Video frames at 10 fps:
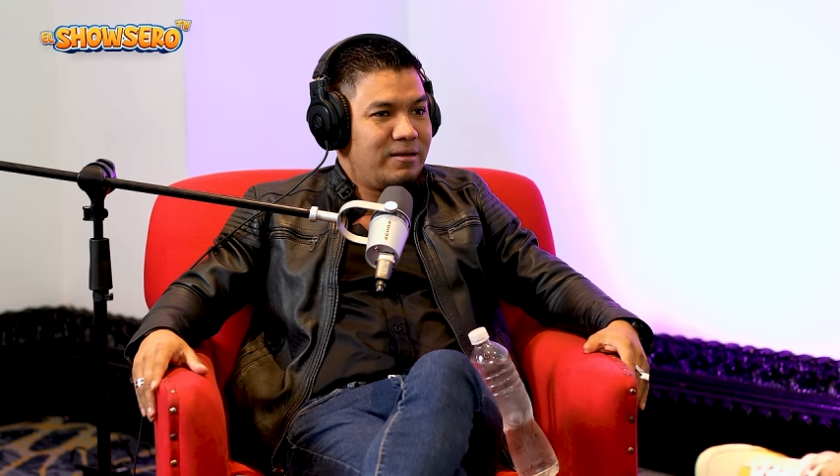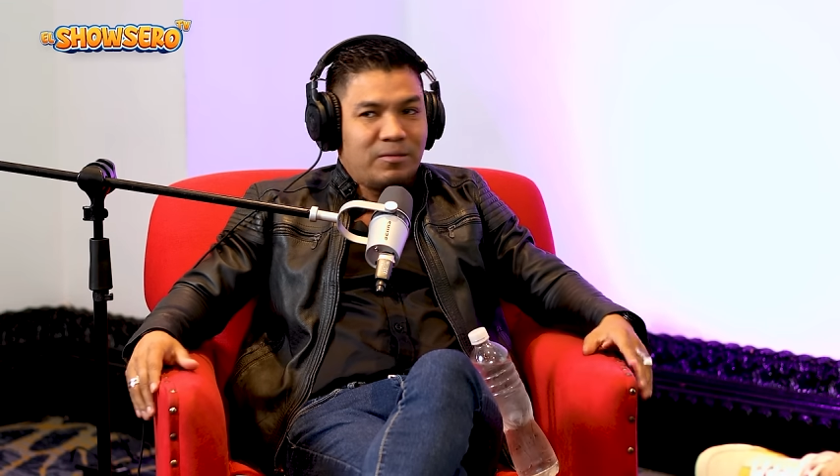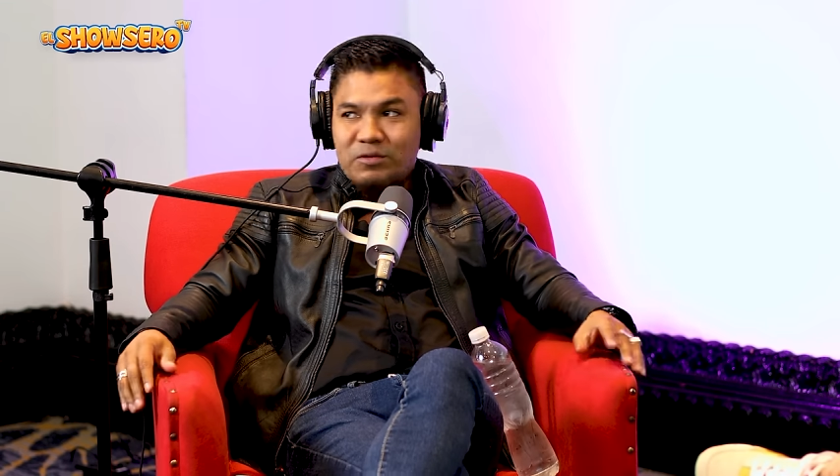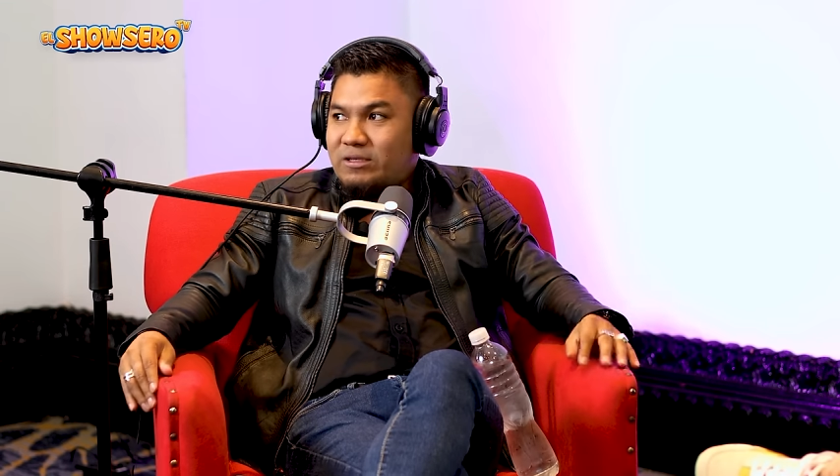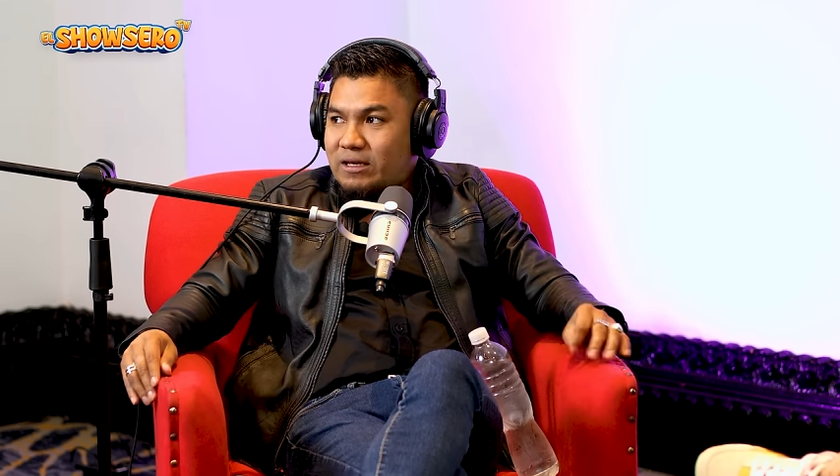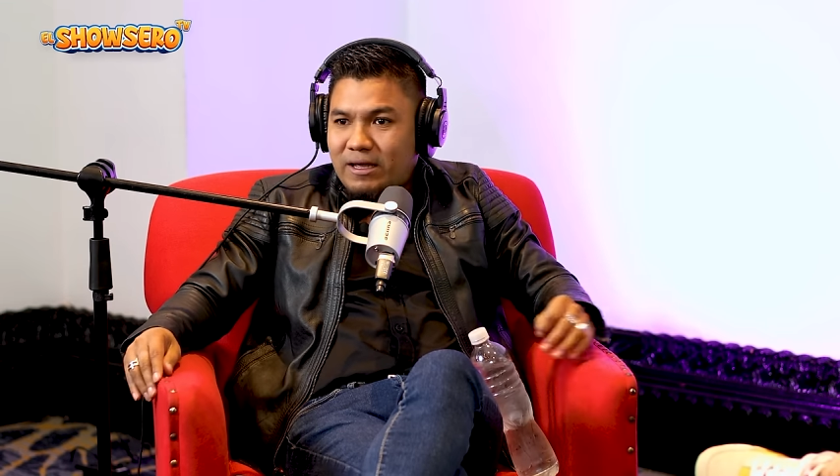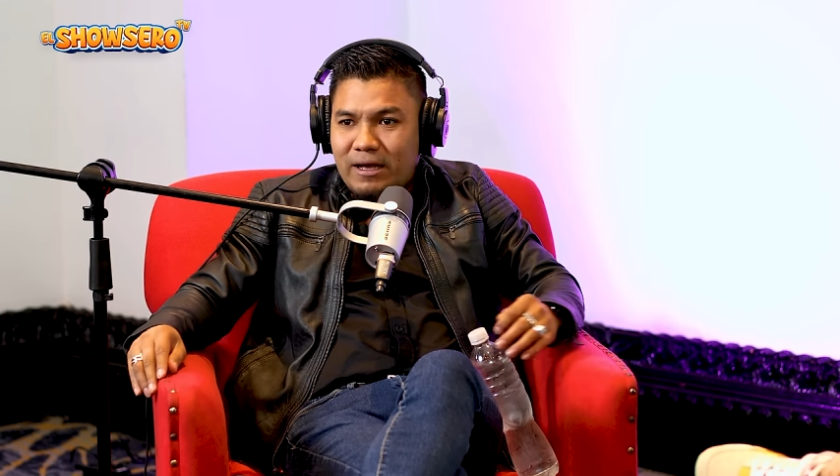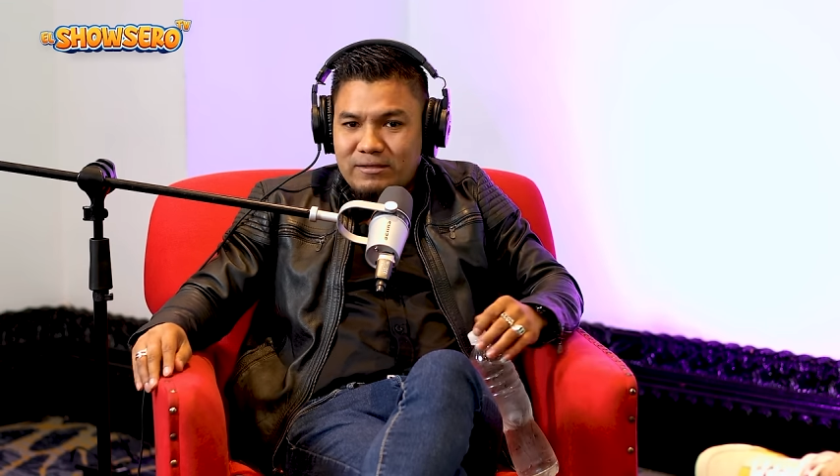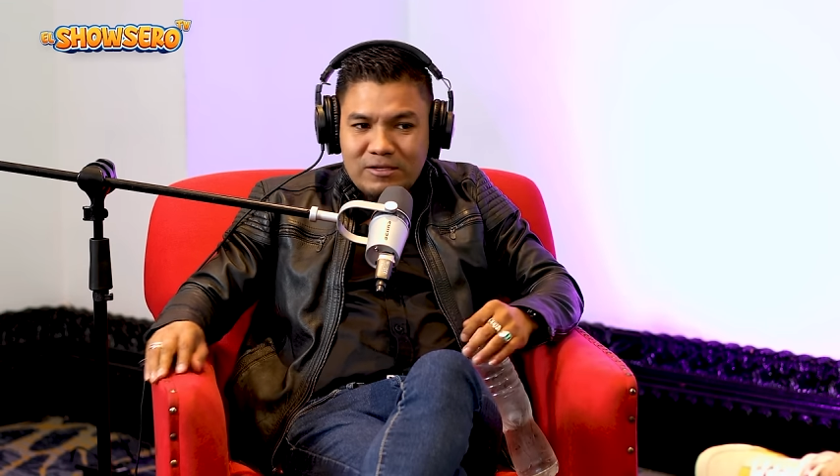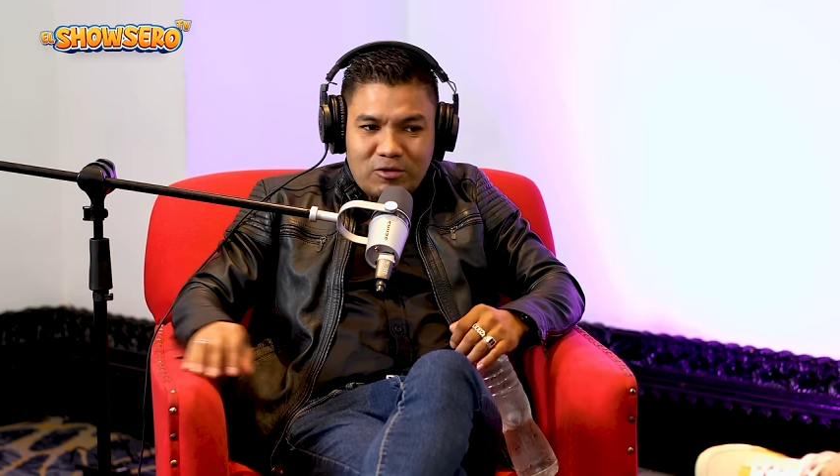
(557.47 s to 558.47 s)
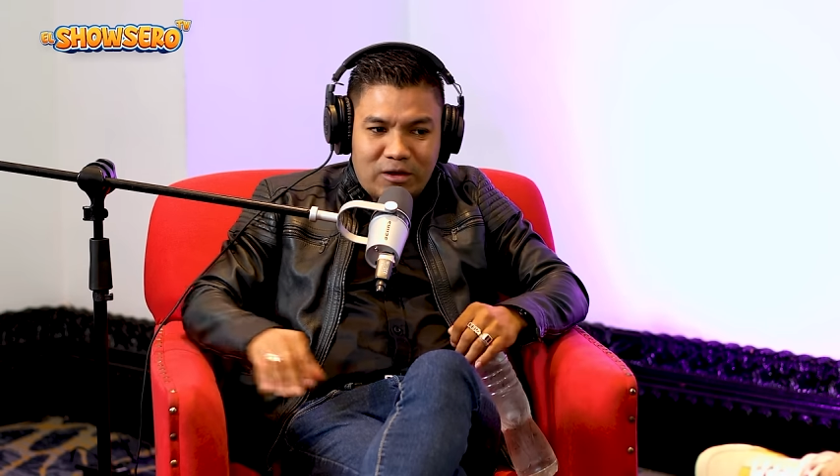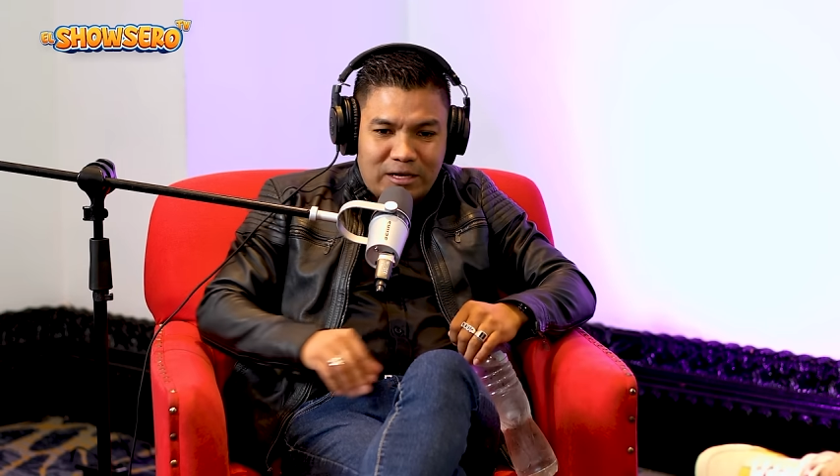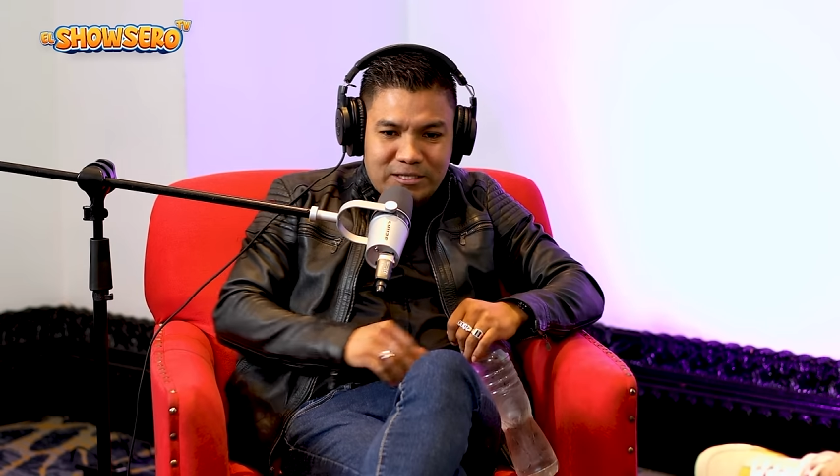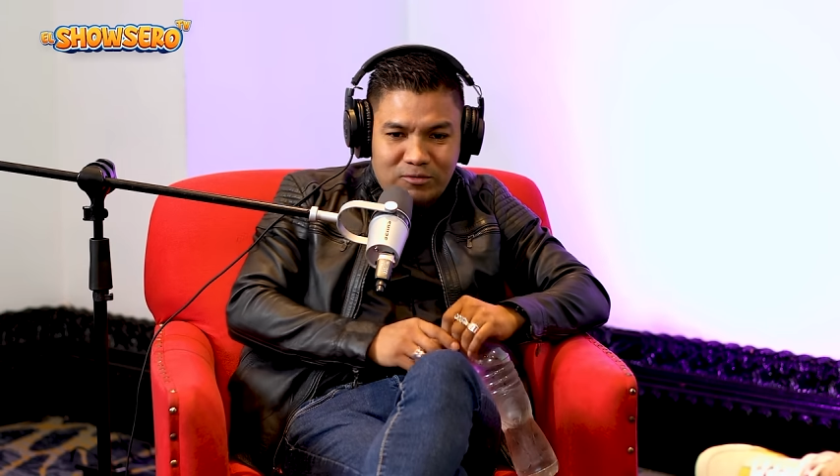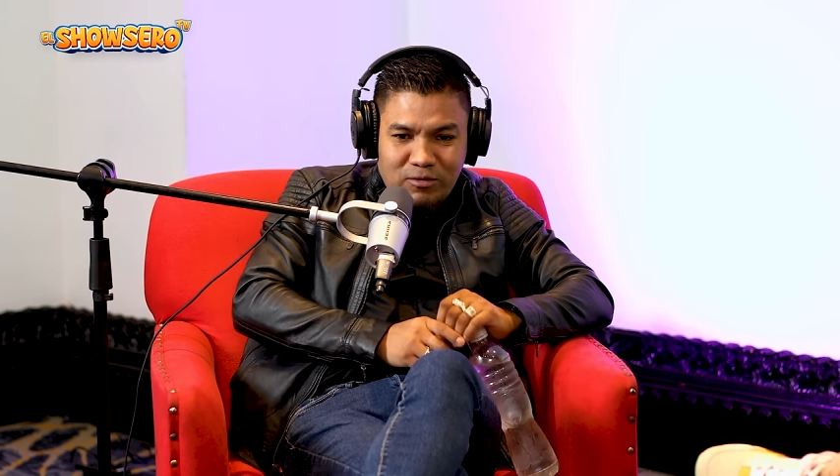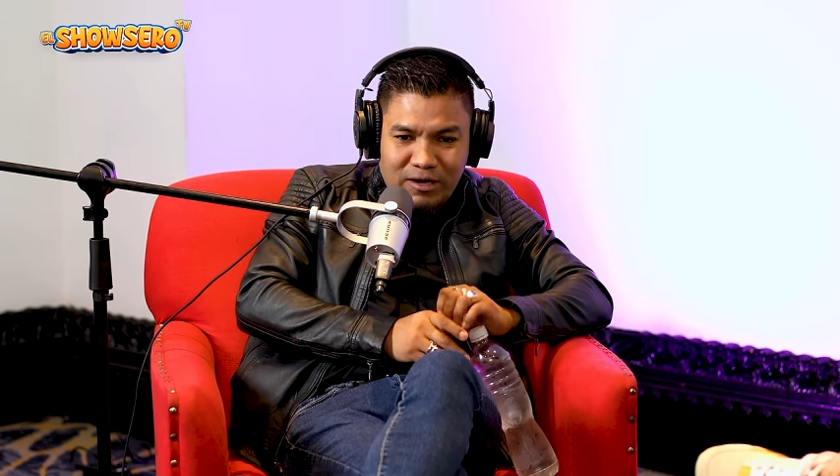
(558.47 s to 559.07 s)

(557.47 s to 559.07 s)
Entonces te crees así, solo agachas tu